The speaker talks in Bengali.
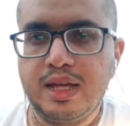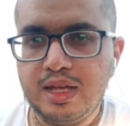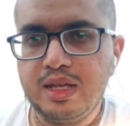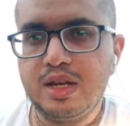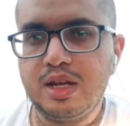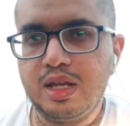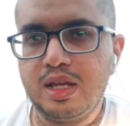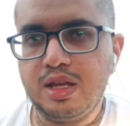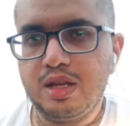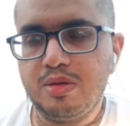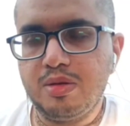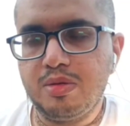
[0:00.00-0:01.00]
এই
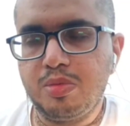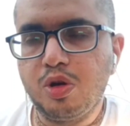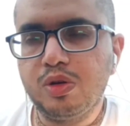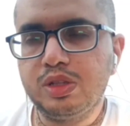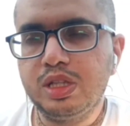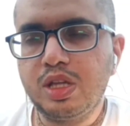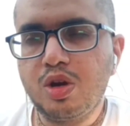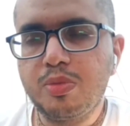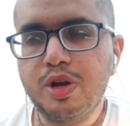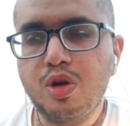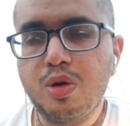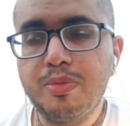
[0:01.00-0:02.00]
ভগবদ্গীতার
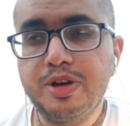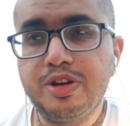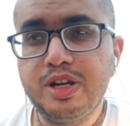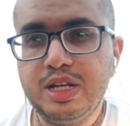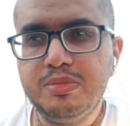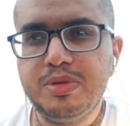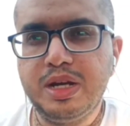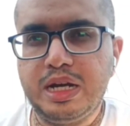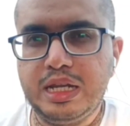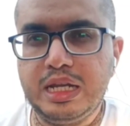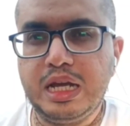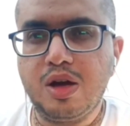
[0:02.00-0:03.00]
উপরে কমেন্ট্রি লিখবে
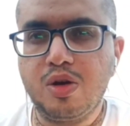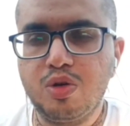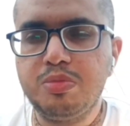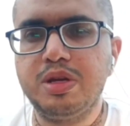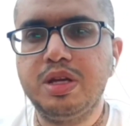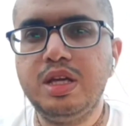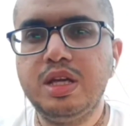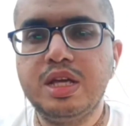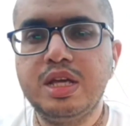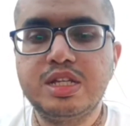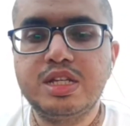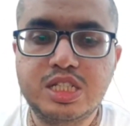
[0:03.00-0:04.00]
টিকা করবে
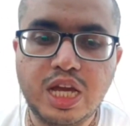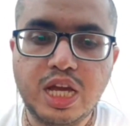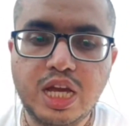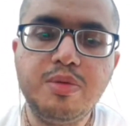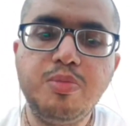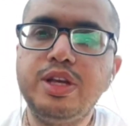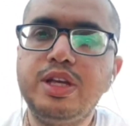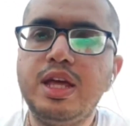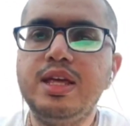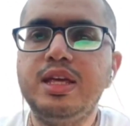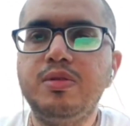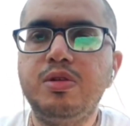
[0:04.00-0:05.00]
সেই
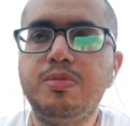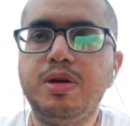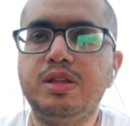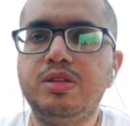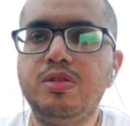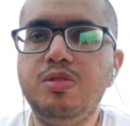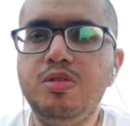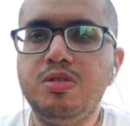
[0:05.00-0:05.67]
বইটাই কেবলমাত্র